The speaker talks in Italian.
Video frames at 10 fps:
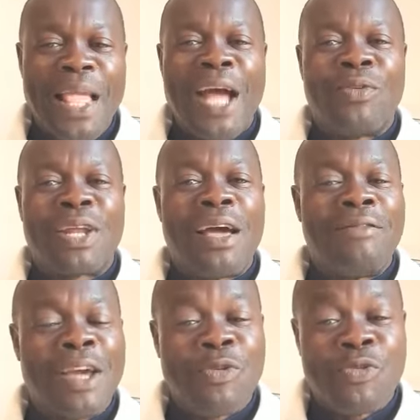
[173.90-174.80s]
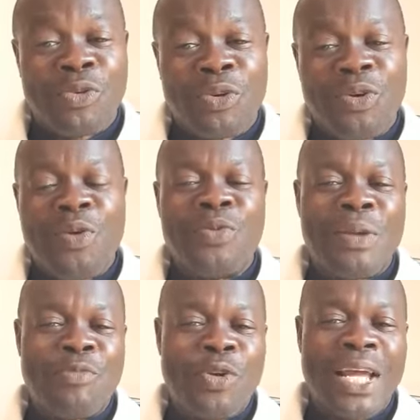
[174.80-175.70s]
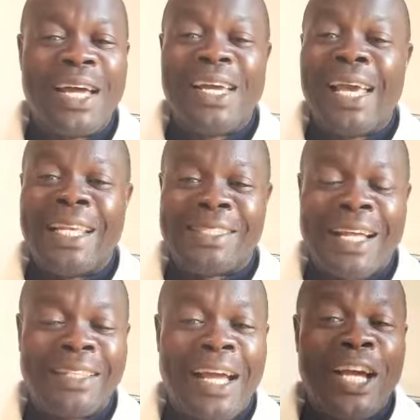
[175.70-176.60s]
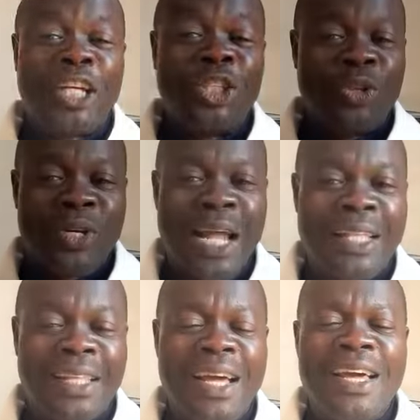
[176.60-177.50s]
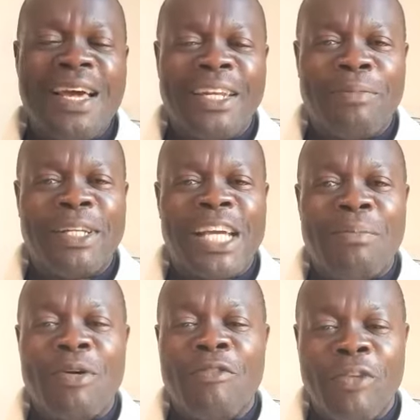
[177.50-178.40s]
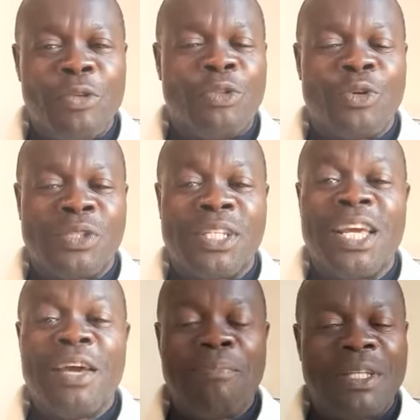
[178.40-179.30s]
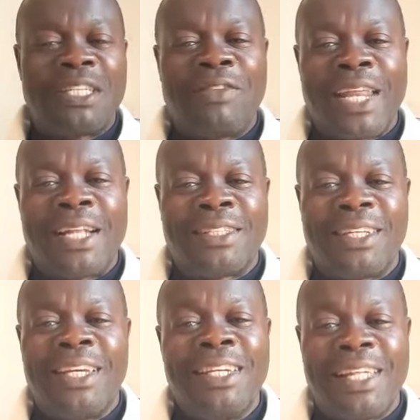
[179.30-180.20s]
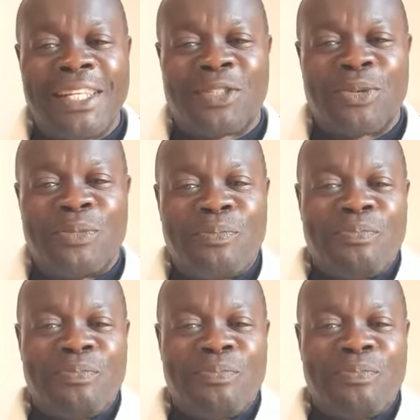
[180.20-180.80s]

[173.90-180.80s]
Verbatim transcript: Allora vi auguro una buona e santa giornata, rimaniamo fiduciosi, perseveranti in Cristo.